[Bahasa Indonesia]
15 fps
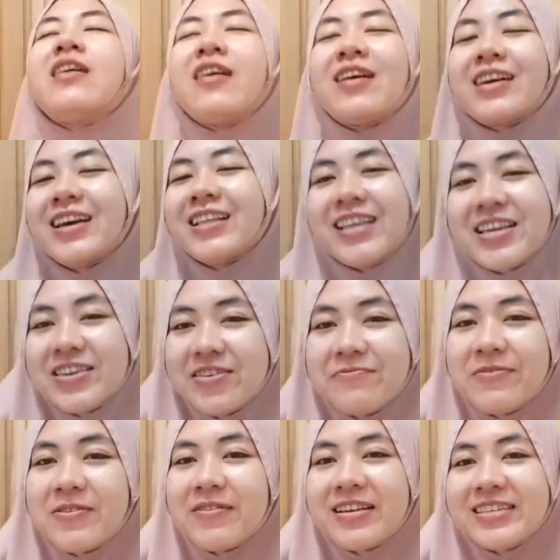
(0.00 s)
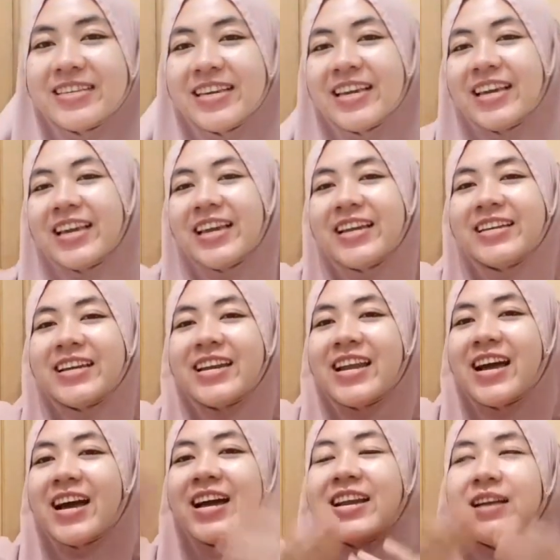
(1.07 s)
Oke, okay, thank you for watching.
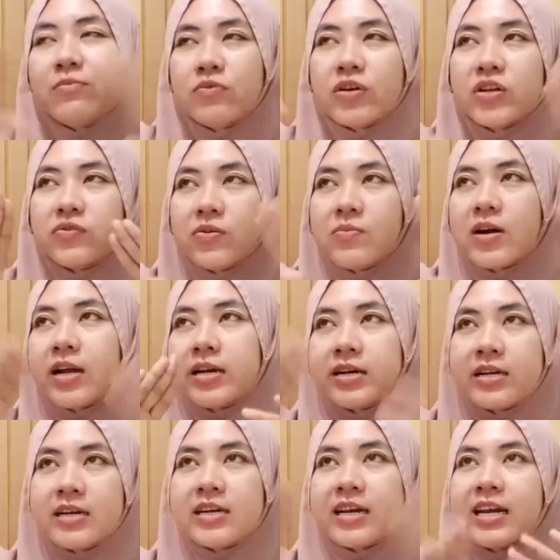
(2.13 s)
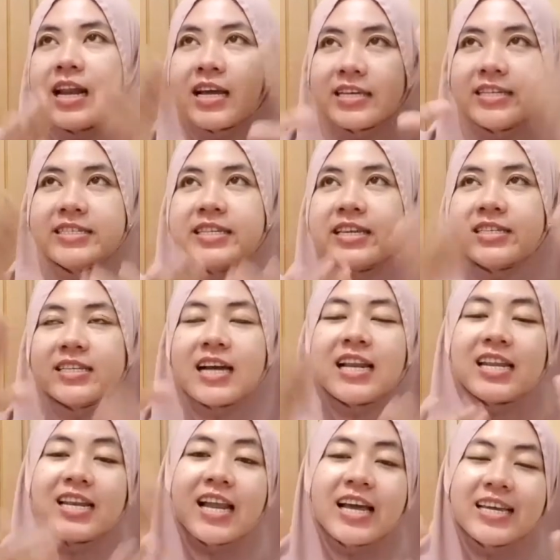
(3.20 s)
Dadah. Dan mungkin gue bakal dengerin lagi sih
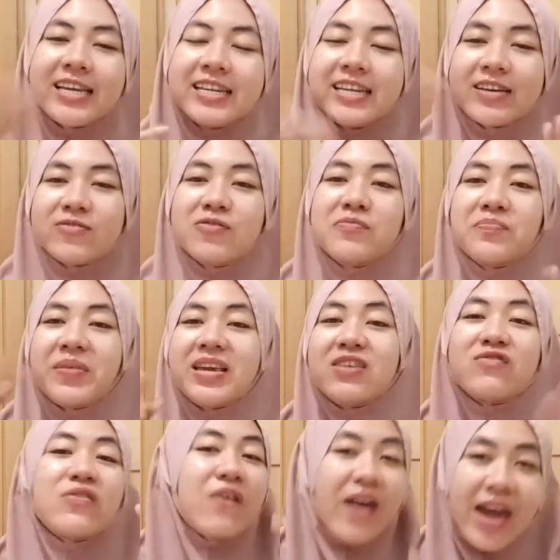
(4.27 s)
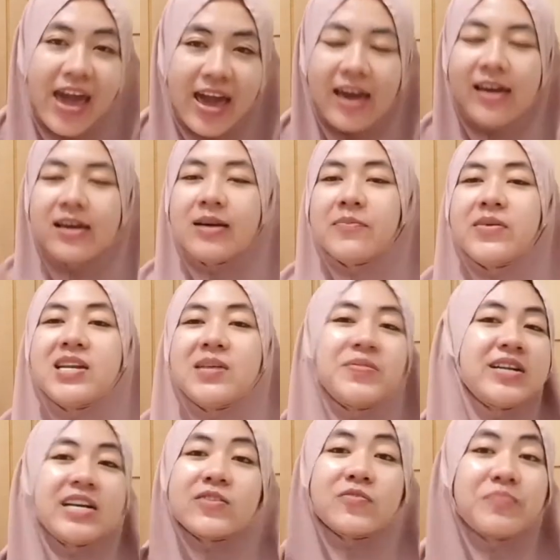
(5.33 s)
sekali lagi di kuping gue.
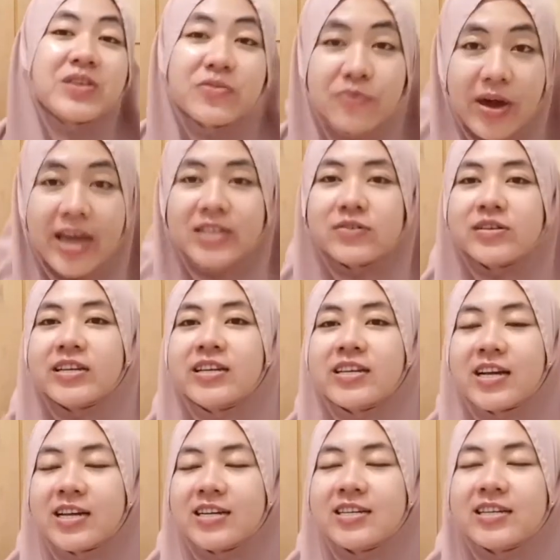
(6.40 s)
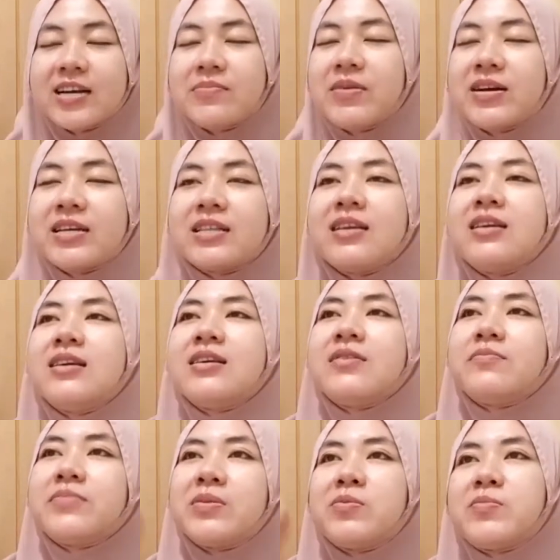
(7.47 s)
Bener-bener di kuping gue, soalnya ini gak kedengeran banget.
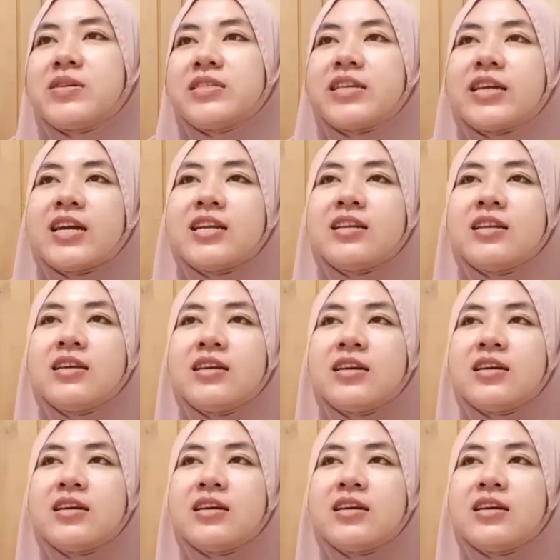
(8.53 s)
Dan memastikan